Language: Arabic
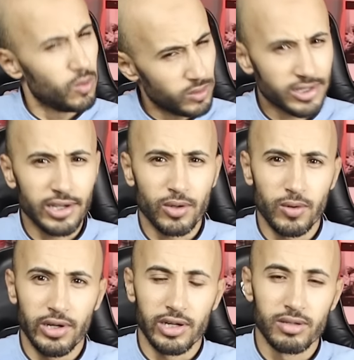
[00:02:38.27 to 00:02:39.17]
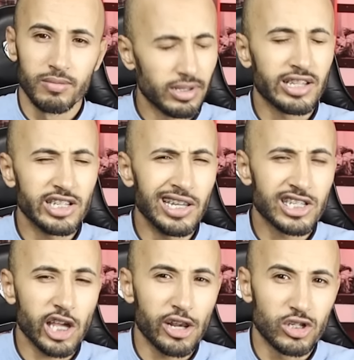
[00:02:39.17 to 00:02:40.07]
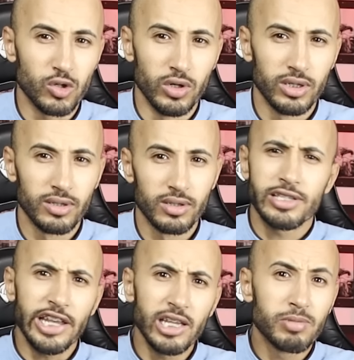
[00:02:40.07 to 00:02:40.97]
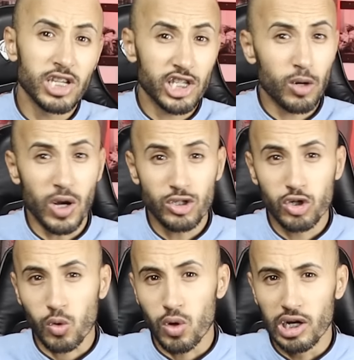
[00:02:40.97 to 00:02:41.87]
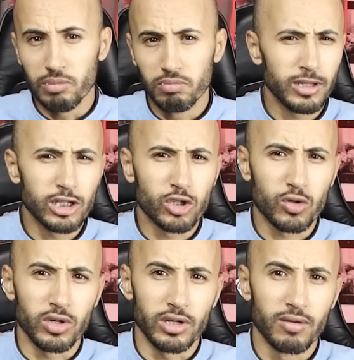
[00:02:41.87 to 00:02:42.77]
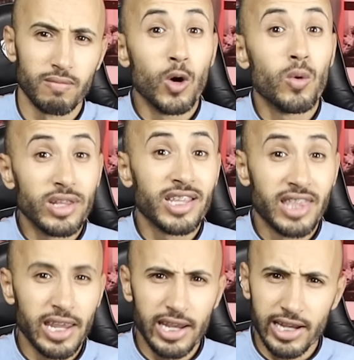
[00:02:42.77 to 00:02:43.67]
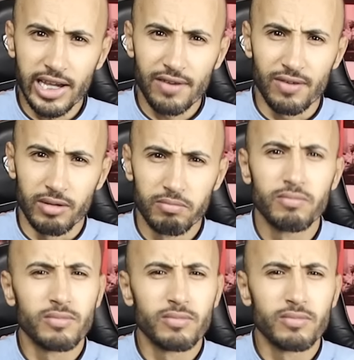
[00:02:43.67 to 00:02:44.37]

ونصيروا عليك داكشي علاش خرجوها سعيد مشى شرا واحد جوج قوالب ديال السكر هو ديك الدريه كيعرفها